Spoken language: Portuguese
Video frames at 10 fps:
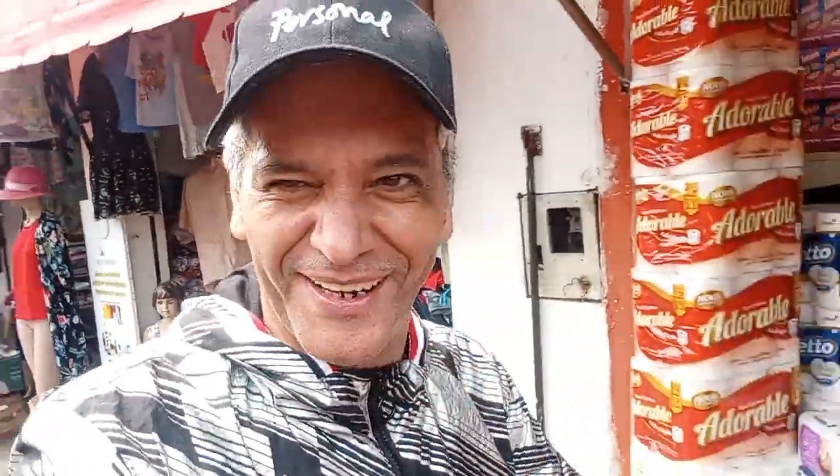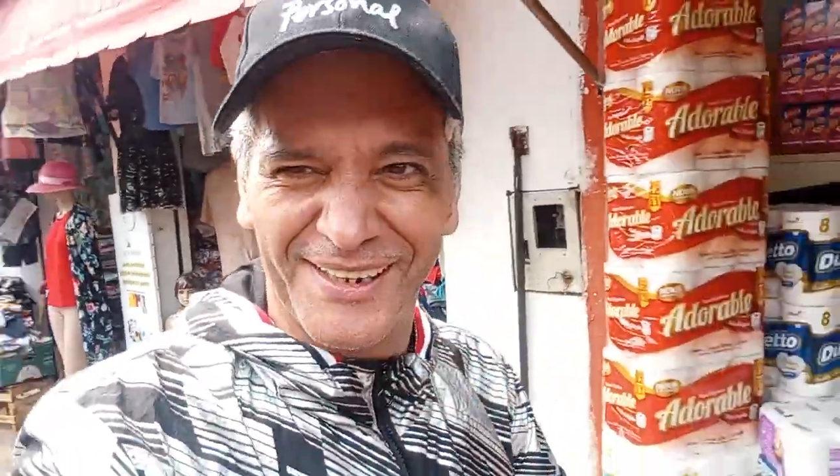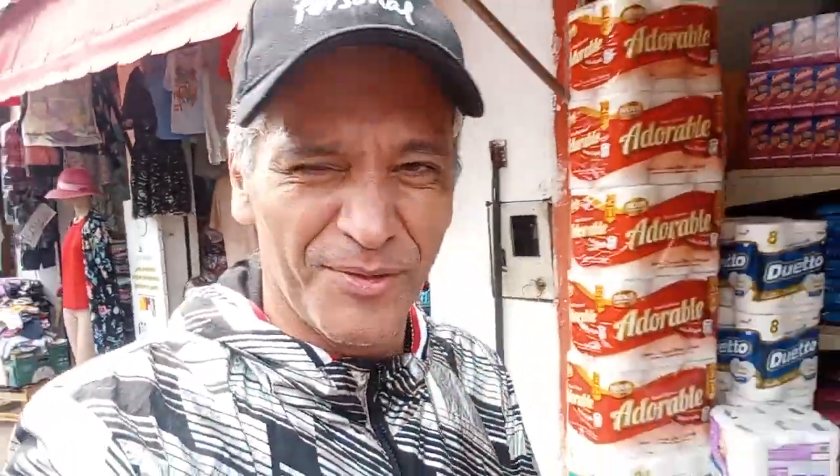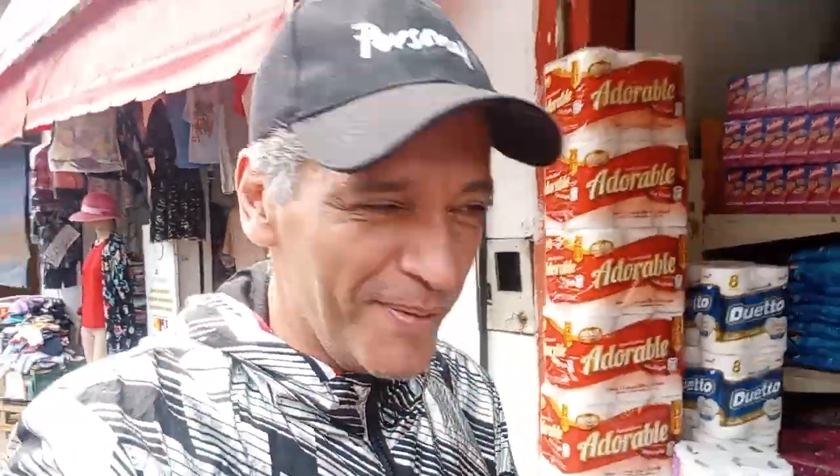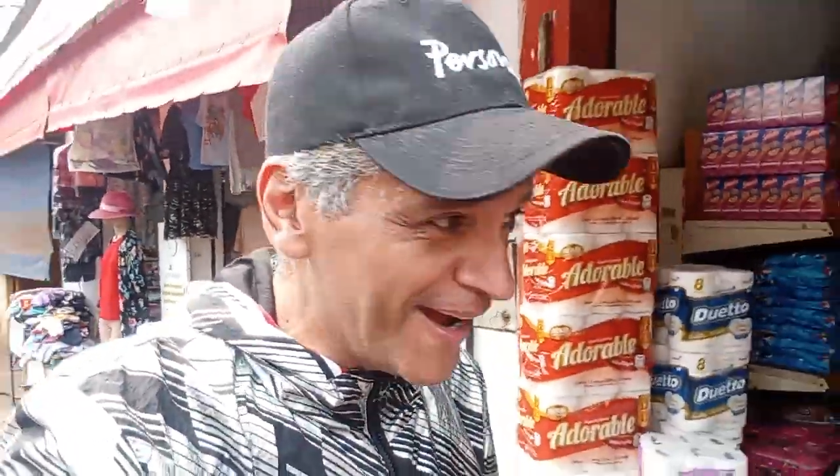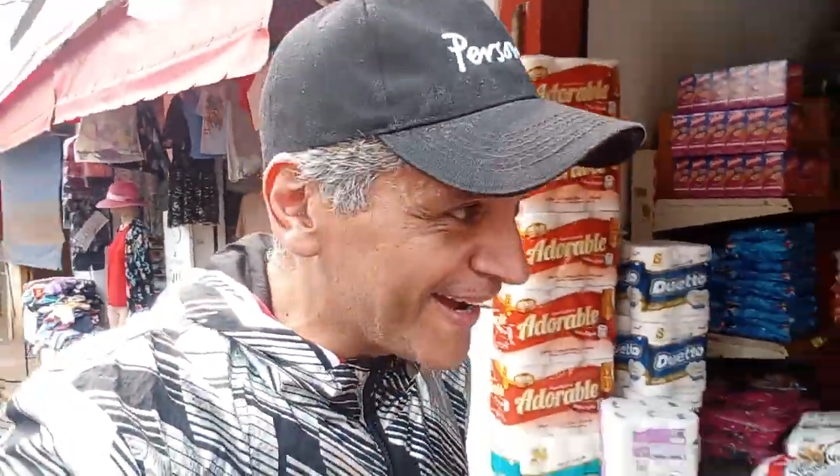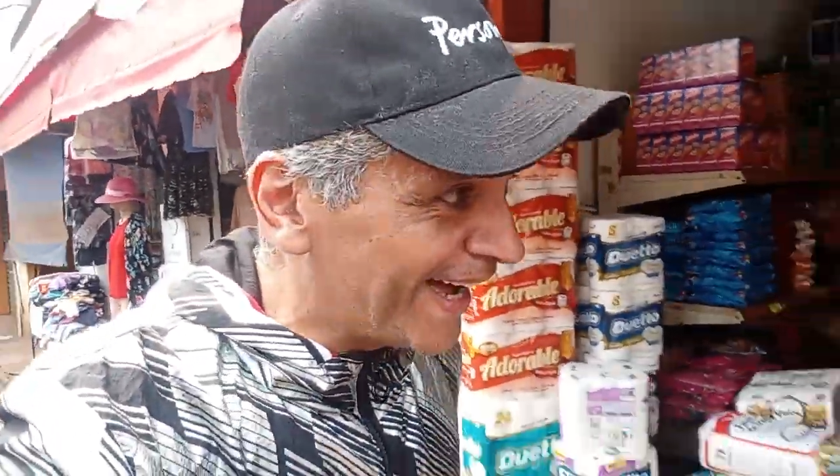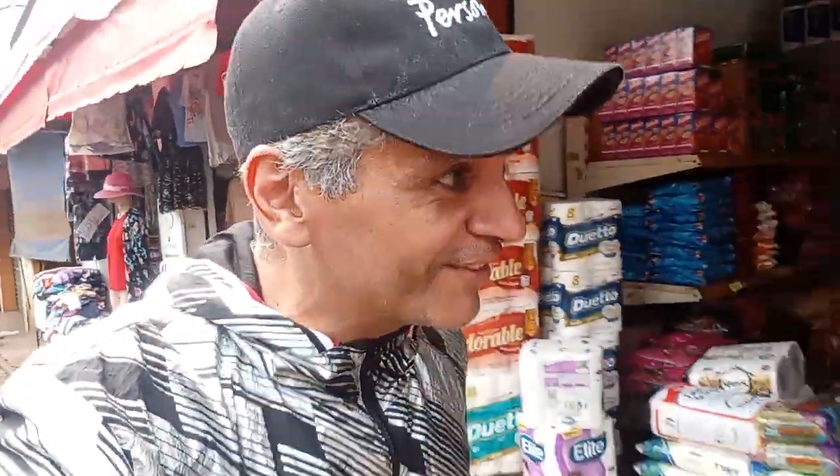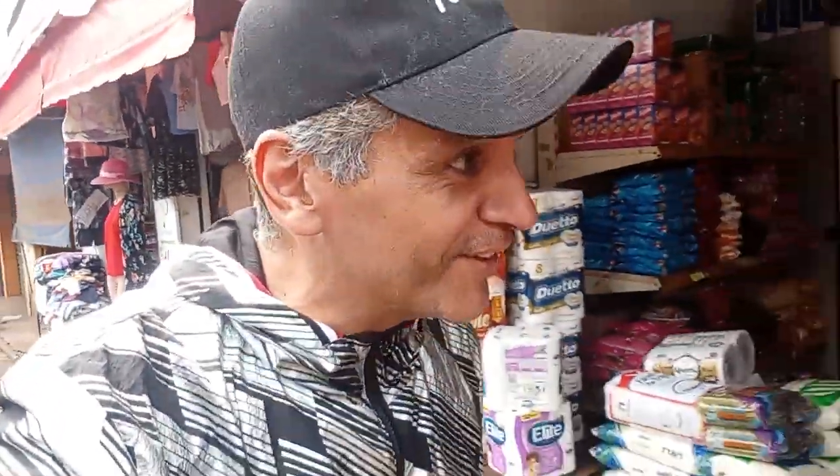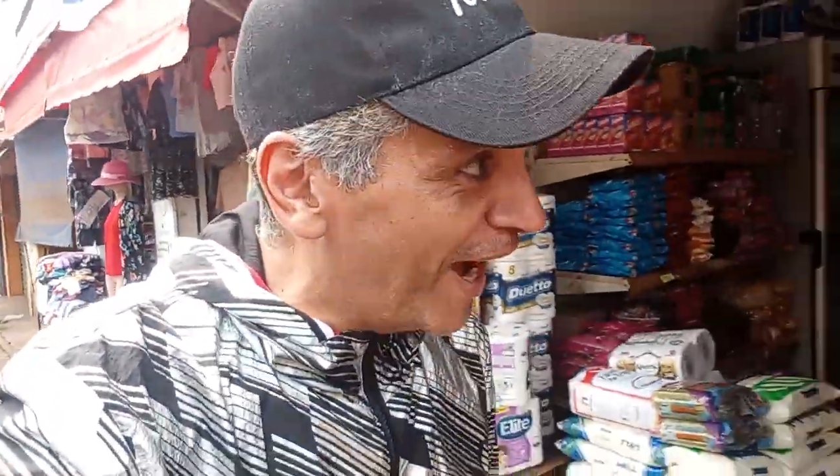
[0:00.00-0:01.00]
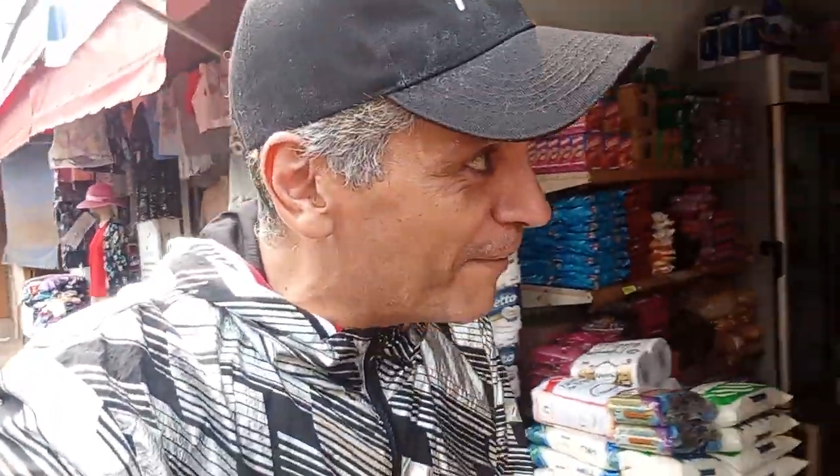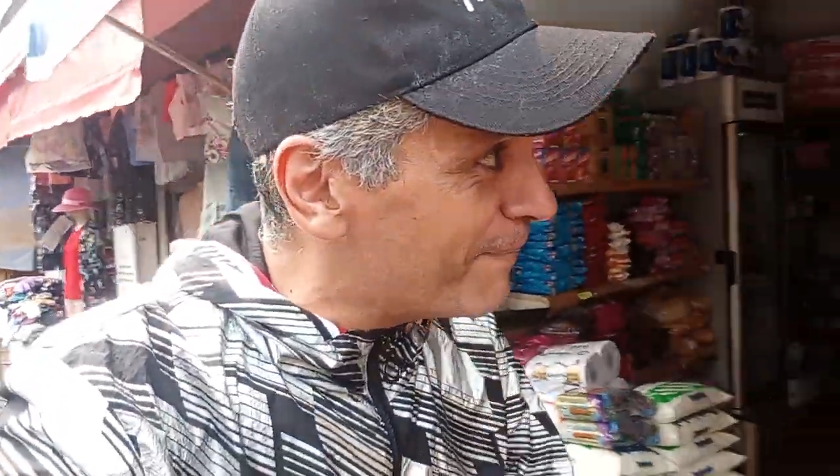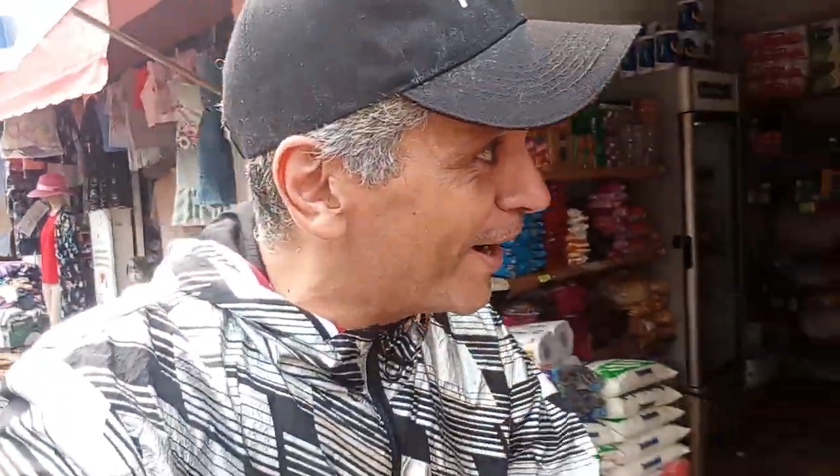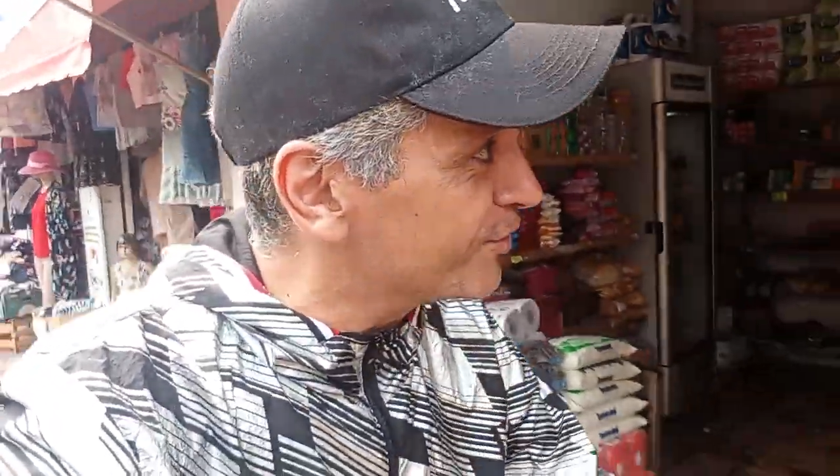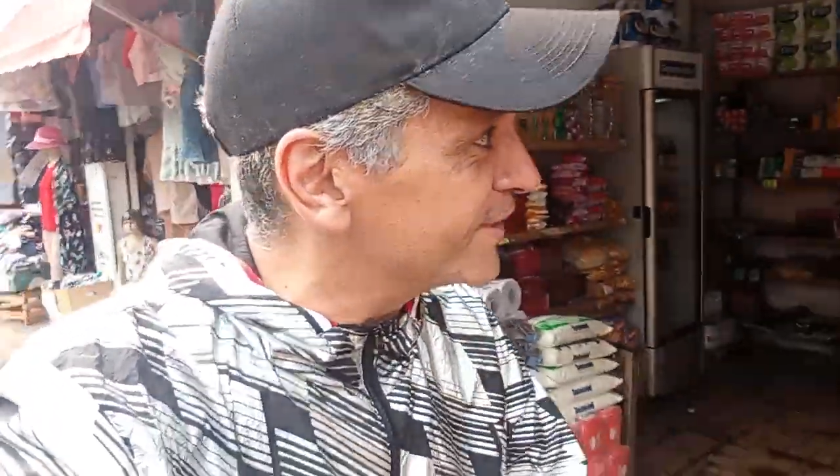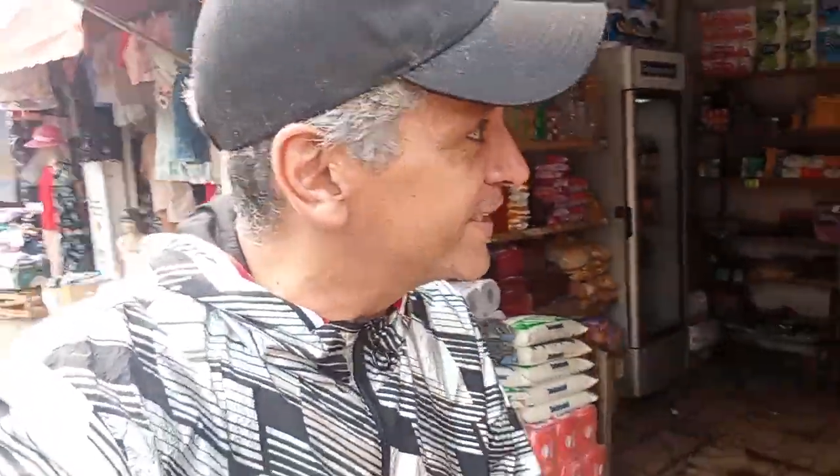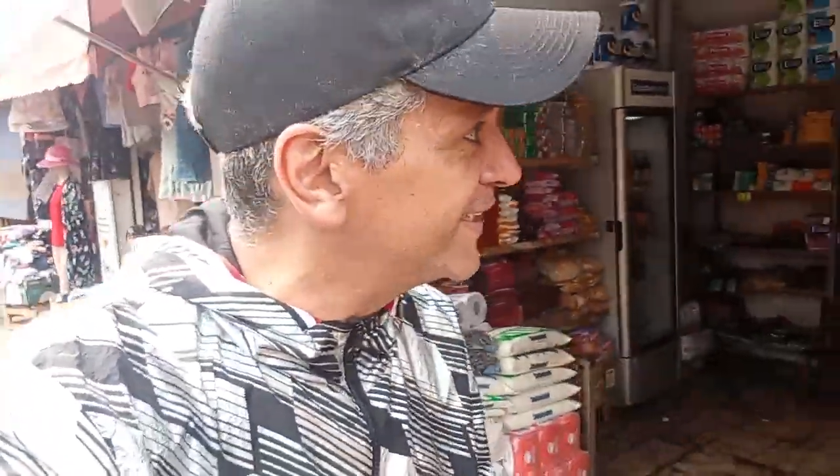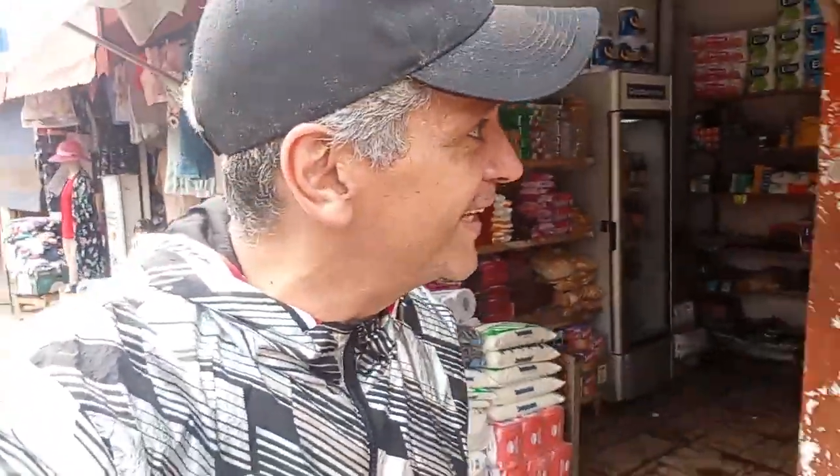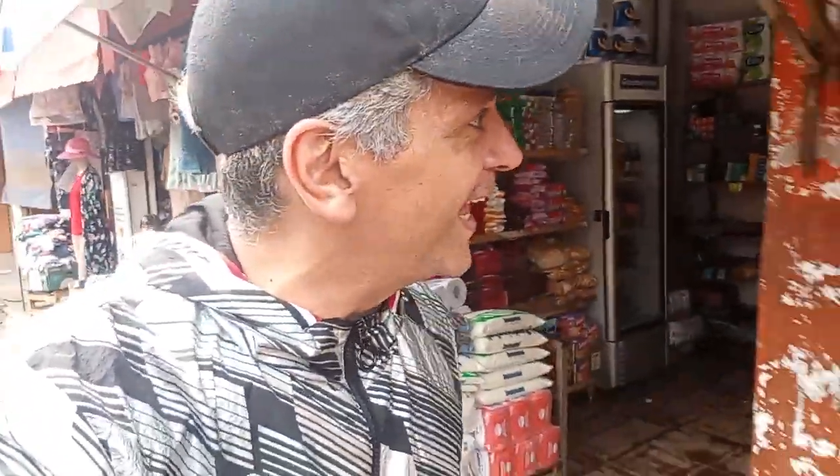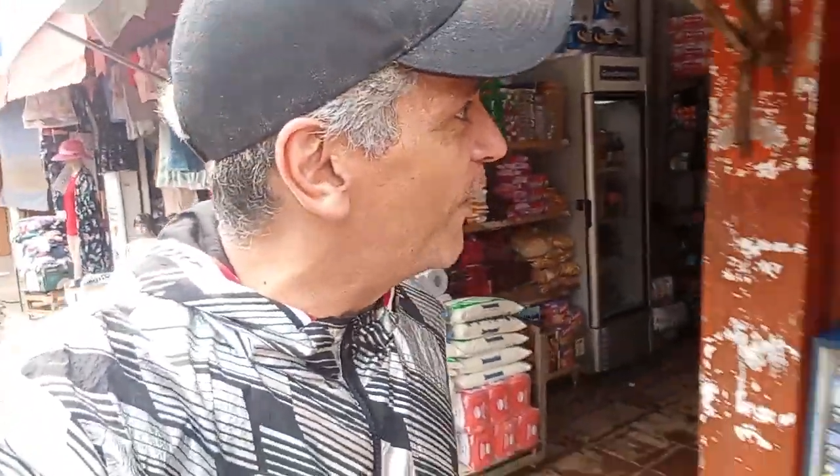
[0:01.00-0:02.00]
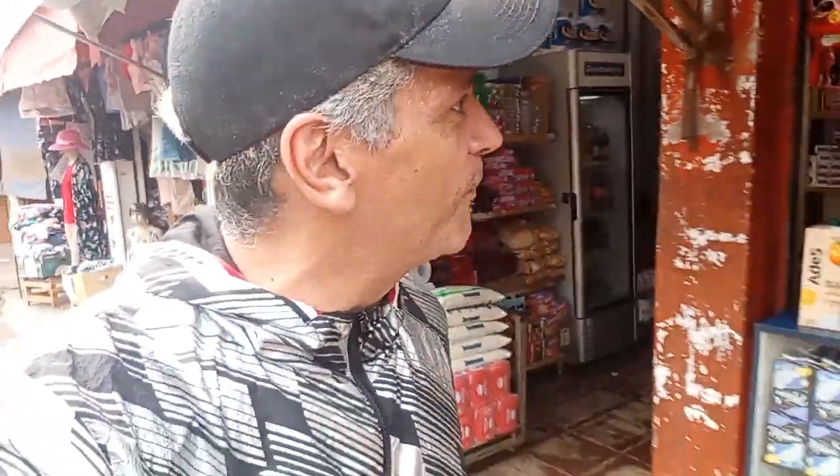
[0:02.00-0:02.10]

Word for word: Olha, no mercado de abaixo, Cid lá